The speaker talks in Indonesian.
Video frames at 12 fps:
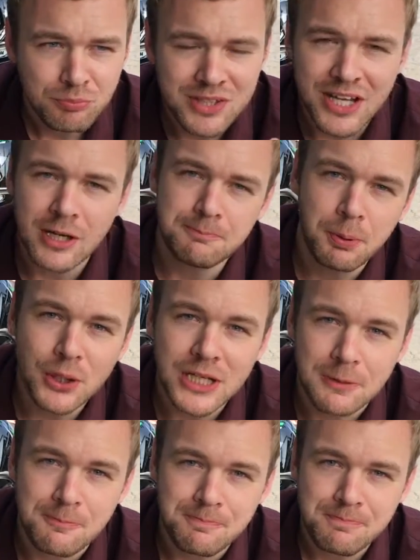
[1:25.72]
dengan
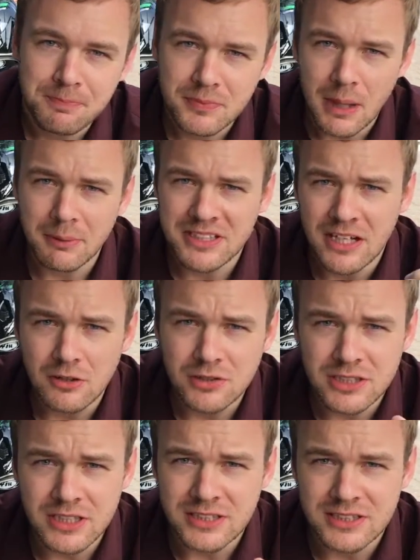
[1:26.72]
puding. Tapi tahu
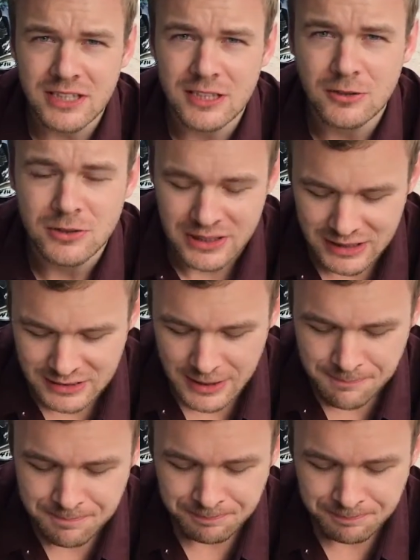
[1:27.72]
tidak terlalu terasa.